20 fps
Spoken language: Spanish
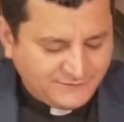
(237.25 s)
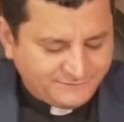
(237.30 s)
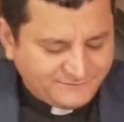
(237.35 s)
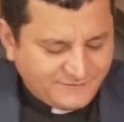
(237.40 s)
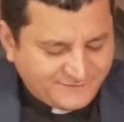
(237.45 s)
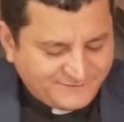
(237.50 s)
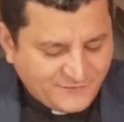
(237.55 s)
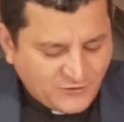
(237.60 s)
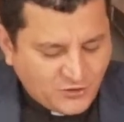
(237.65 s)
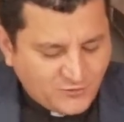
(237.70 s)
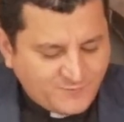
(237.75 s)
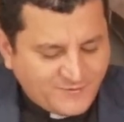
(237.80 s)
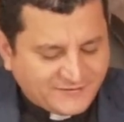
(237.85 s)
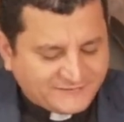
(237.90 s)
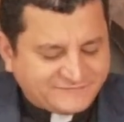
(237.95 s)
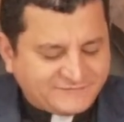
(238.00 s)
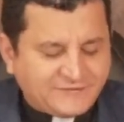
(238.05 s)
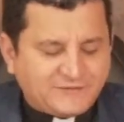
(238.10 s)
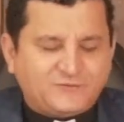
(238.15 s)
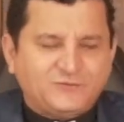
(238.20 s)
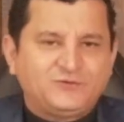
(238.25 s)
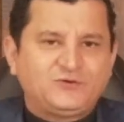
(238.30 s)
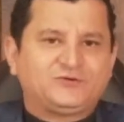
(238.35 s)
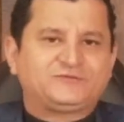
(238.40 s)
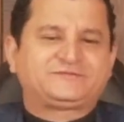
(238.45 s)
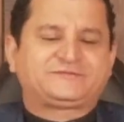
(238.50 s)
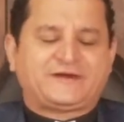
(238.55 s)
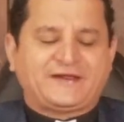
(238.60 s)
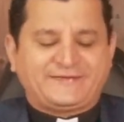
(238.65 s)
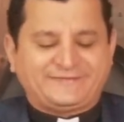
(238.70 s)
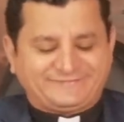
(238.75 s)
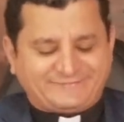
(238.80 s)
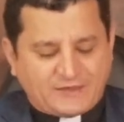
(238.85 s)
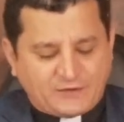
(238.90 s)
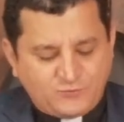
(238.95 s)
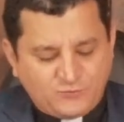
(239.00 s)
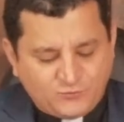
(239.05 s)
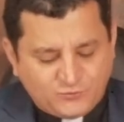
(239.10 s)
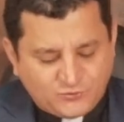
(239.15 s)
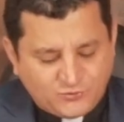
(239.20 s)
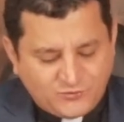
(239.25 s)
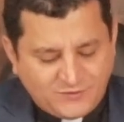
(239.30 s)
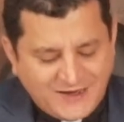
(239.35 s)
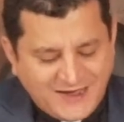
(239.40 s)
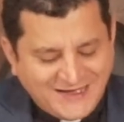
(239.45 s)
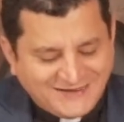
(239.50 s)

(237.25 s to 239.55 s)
desde los versículos 31